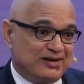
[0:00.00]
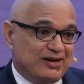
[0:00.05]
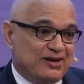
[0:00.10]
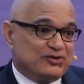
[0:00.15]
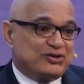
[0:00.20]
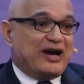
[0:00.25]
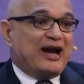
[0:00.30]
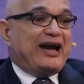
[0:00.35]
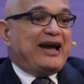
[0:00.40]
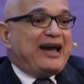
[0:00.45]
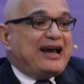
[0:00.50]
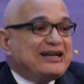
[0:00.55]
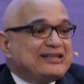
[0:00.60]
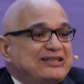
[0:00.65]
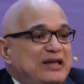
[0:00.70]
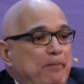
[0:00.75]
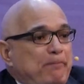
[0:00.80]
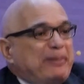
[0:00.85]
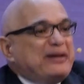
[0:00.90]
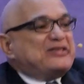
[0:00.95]
O sea, Él
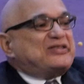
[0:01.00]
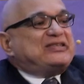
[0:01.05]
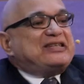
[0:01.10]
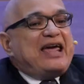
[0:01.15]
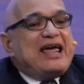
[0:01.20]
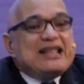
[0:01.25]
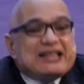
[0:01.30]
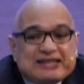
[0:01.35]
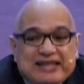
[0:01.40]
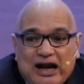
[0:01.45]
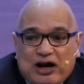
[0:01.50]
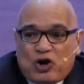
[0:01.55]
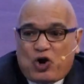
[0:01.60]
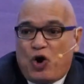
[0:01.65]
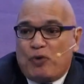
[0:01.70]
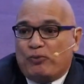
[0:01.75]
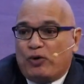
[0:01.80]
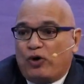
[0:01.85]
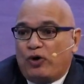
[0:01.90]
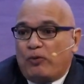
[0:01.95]
se presenta
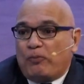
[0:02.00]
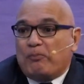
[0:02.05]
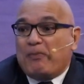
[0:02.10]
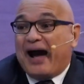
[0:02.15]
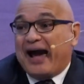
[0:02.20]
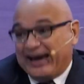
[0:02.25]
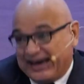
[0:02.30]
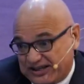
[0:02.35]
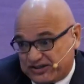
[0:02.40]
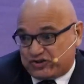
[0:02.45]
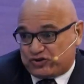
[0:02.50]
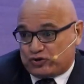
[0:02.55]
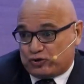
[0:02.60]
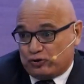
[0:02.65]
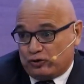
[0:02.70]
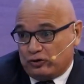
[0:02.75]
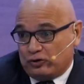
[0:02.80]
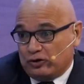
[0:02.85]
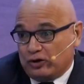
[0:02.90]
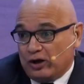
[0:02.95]
como
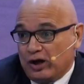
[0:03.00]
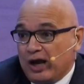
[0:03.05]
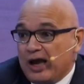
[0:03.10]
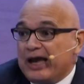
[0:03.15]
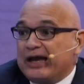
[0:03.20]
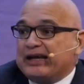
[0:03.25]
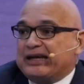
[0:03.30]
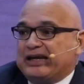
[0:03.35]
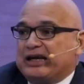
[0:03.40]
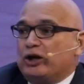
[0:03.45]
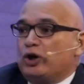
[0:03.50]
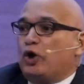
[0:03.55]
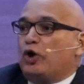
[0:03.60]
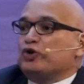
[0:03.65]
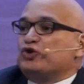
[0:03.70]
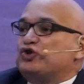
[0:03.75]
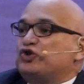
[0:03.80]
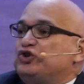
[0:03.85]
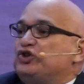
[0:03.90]
maestro y los